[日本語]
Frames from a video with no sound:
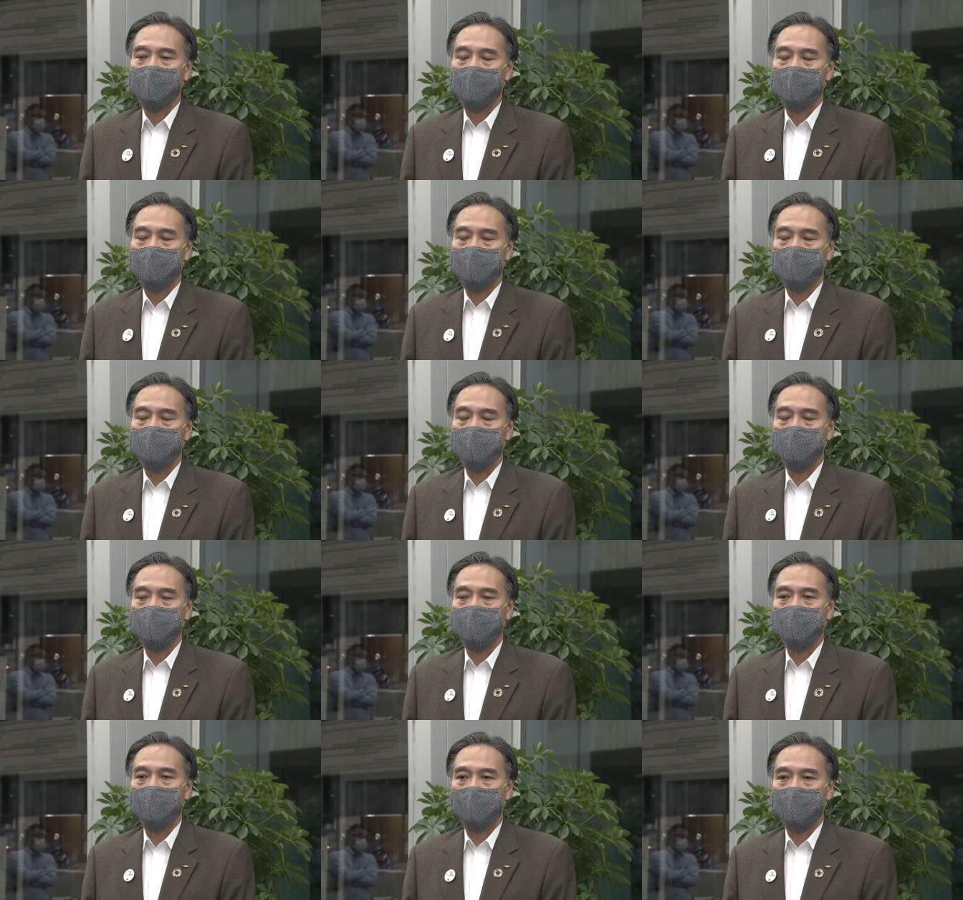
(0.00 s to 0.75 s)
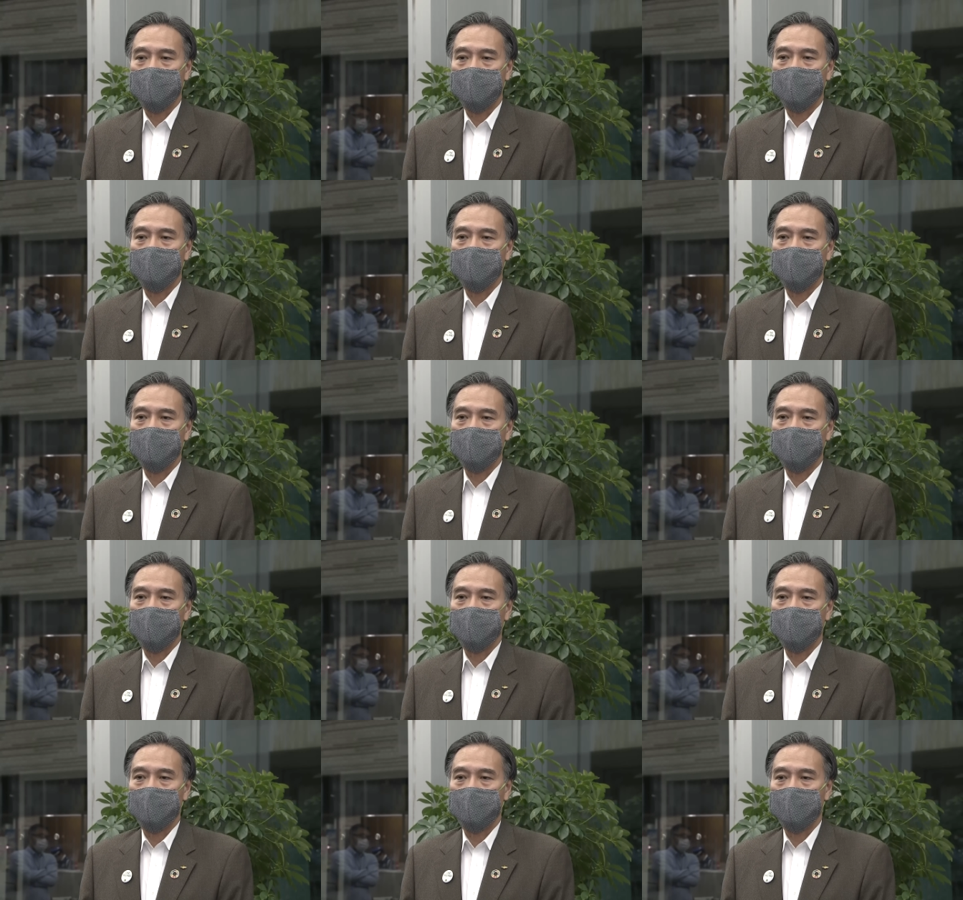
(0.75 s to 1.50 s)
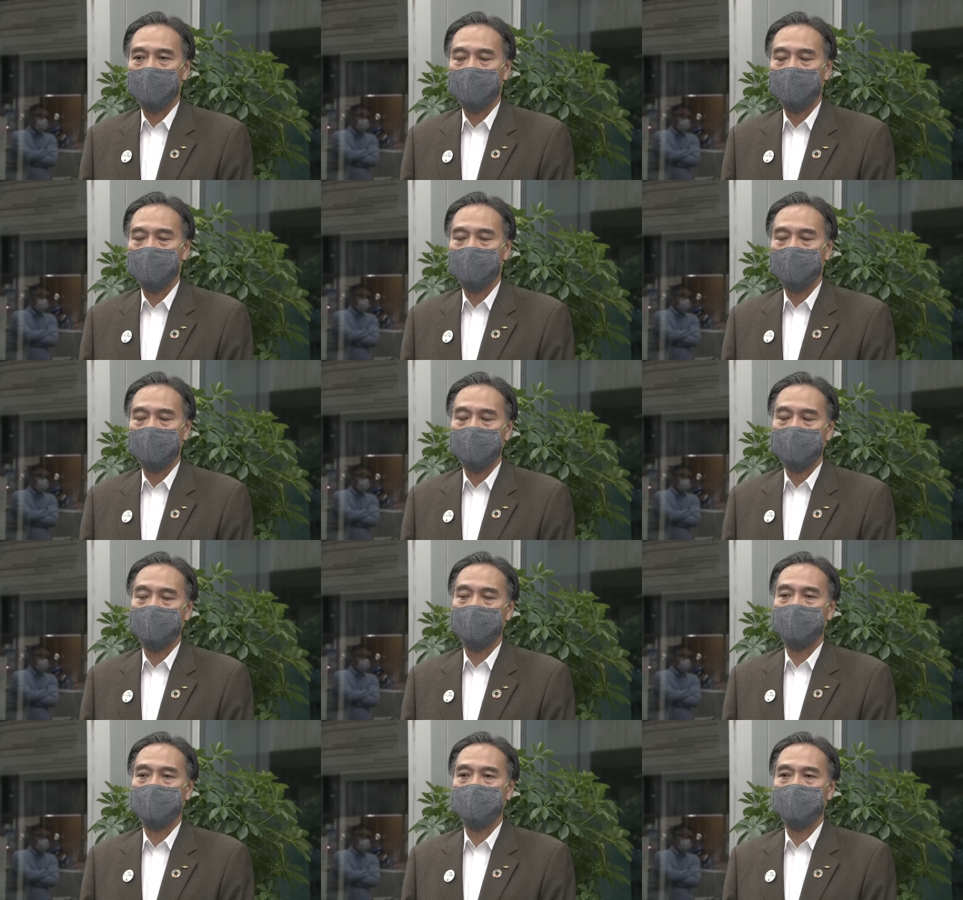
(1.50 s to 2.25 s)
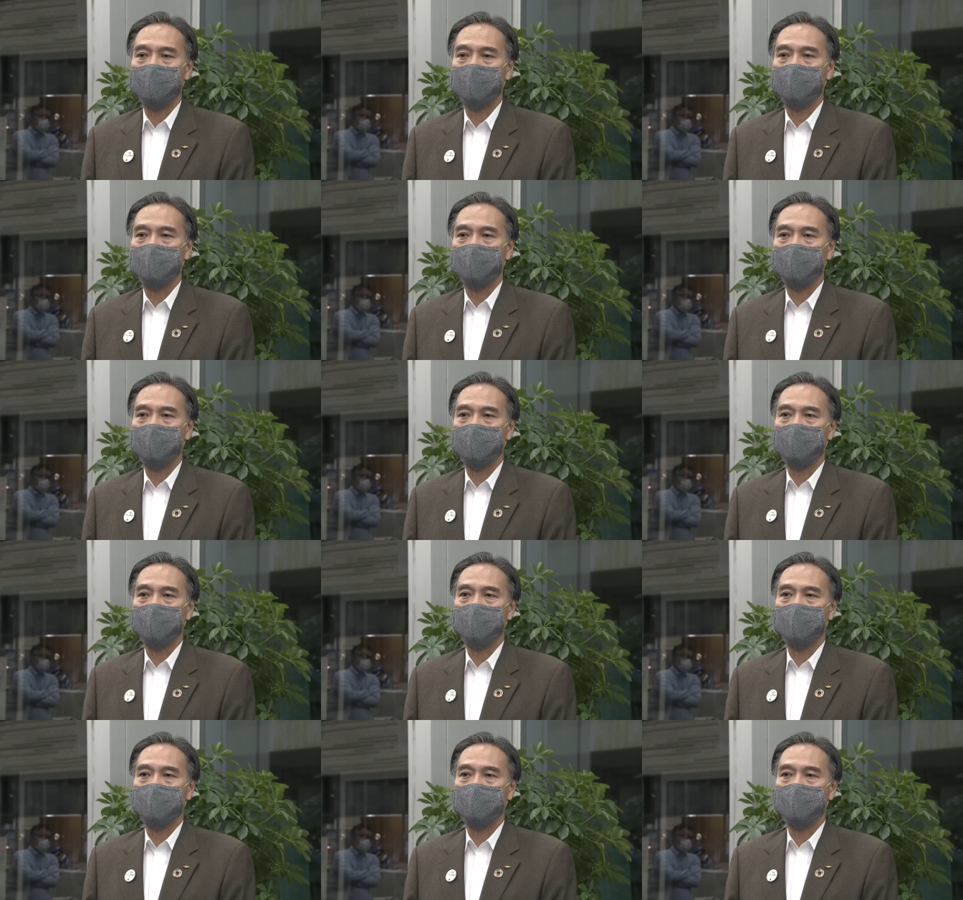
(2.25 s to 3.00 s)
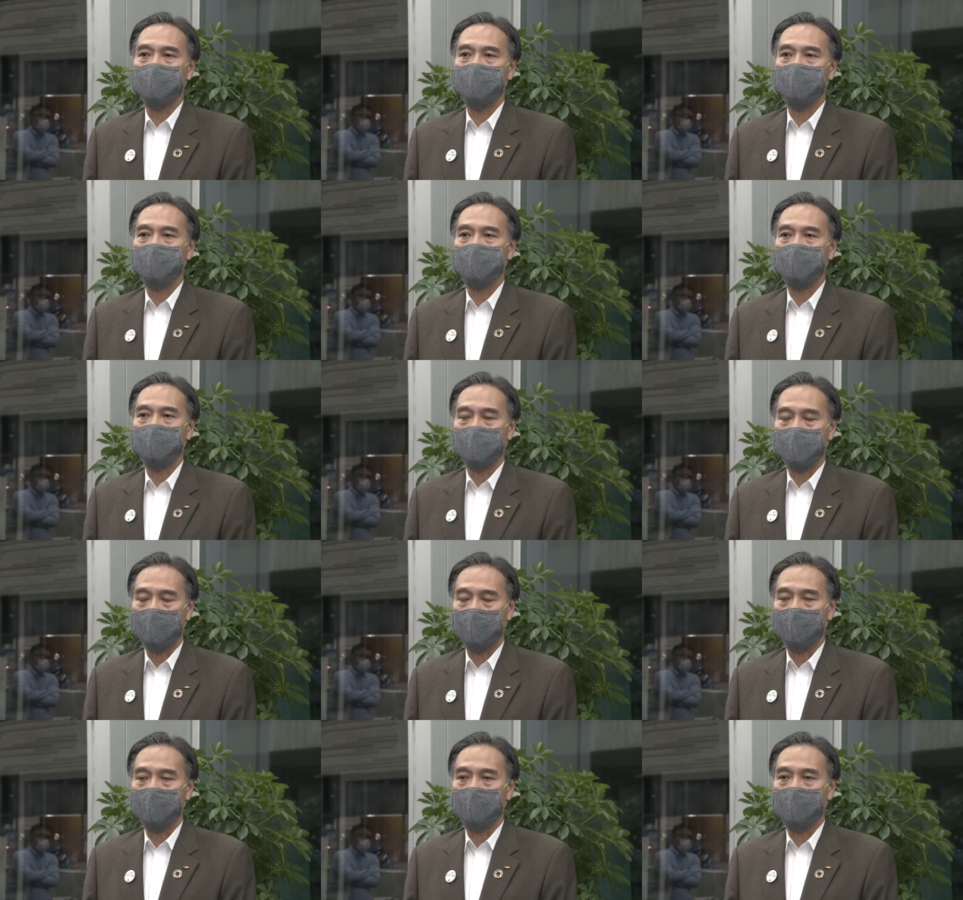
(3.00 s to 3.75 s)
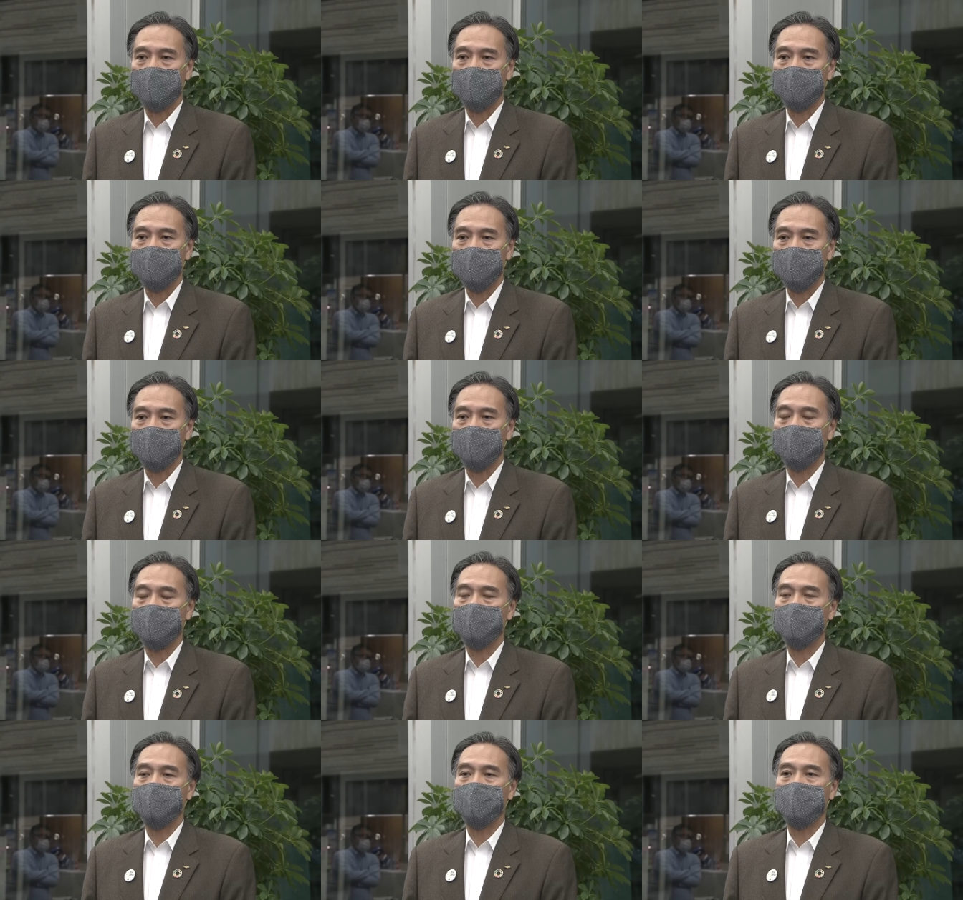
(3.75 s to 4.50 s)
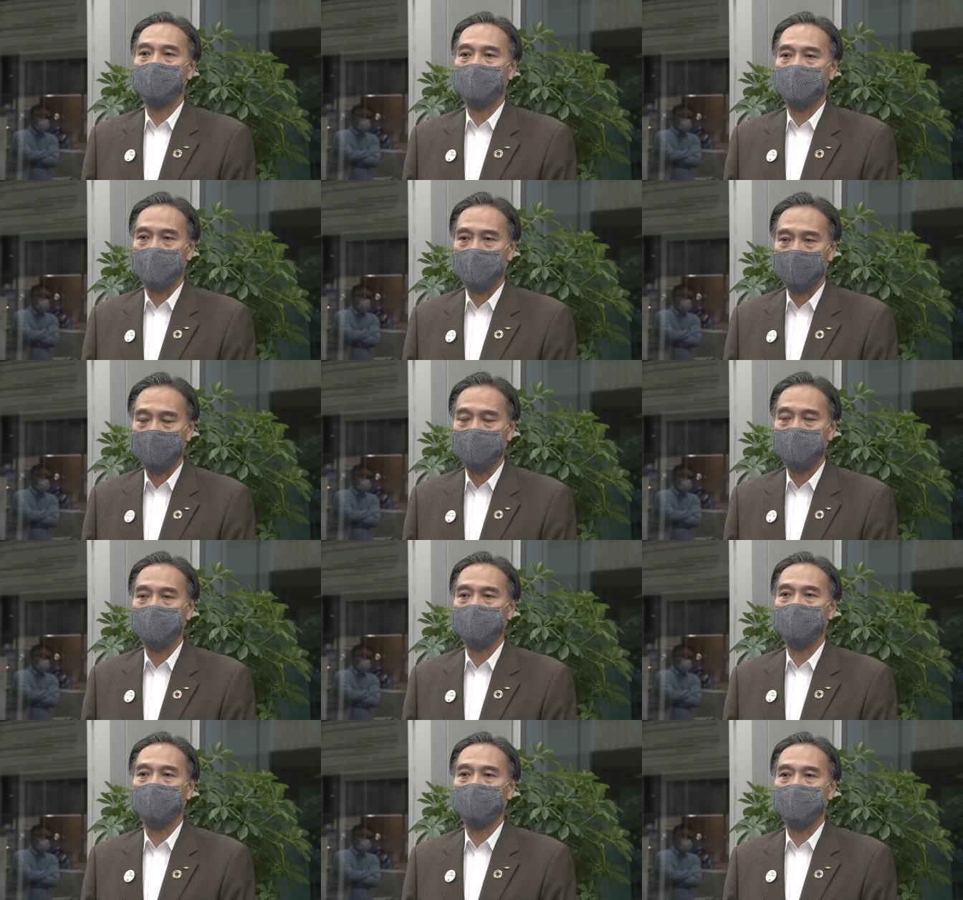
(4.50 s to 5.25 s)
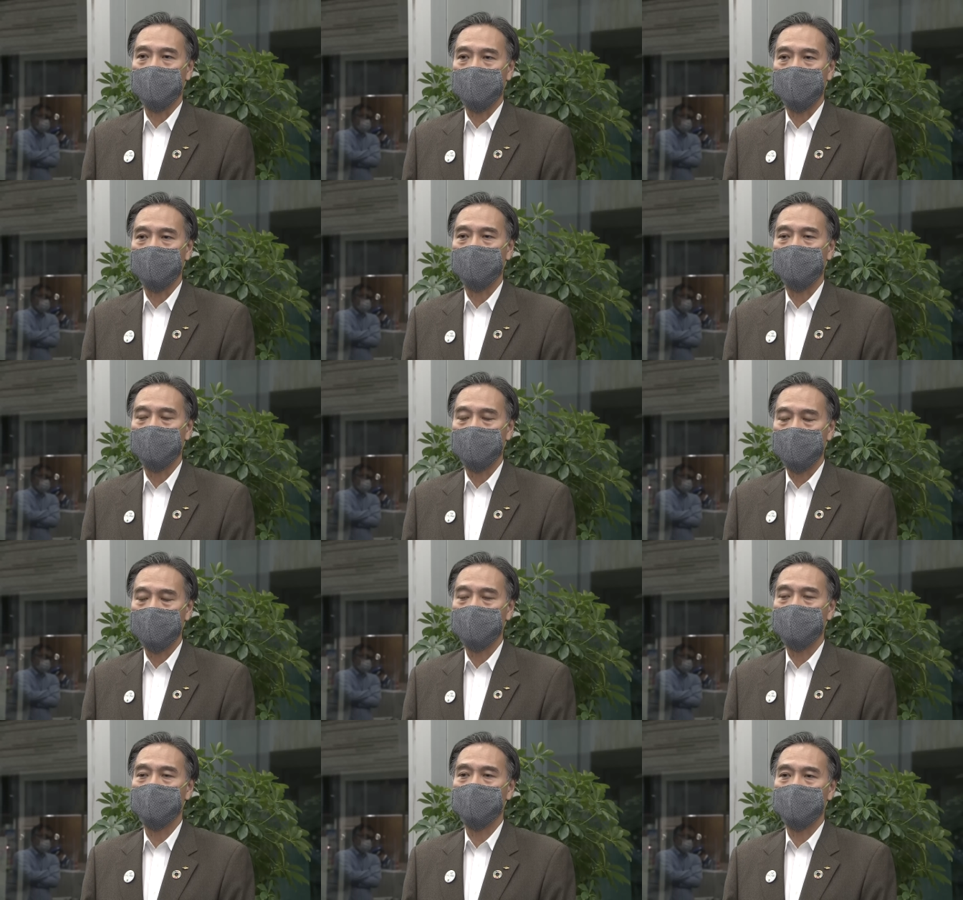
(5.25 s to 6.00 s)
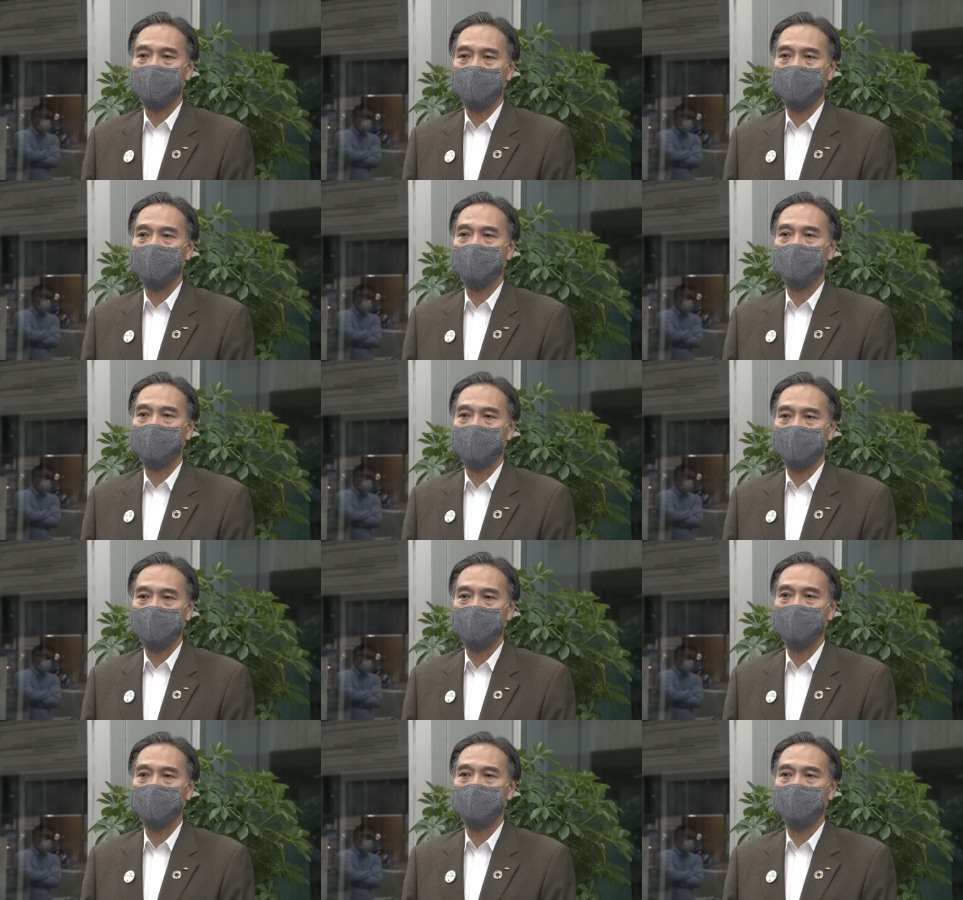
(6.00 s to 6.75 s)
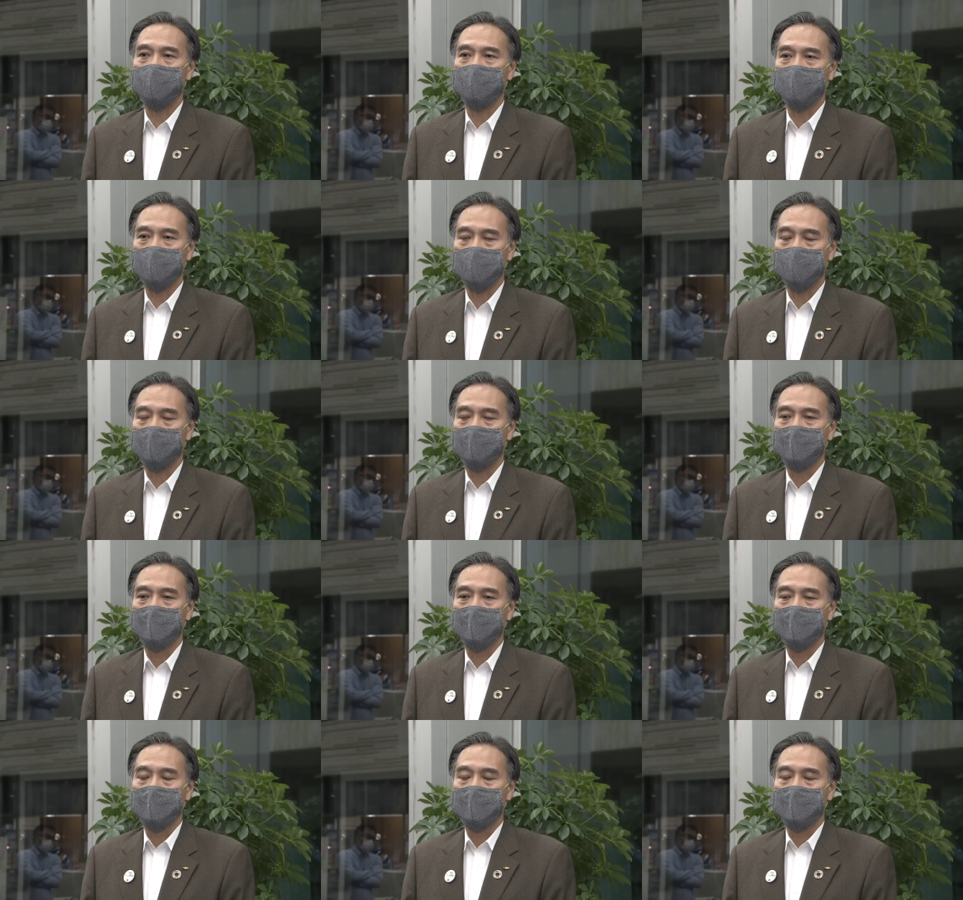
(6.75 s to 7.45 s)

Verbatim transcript: あのこうした判断されるのは、まあ、これやむを得ない状況だというふうに思っています。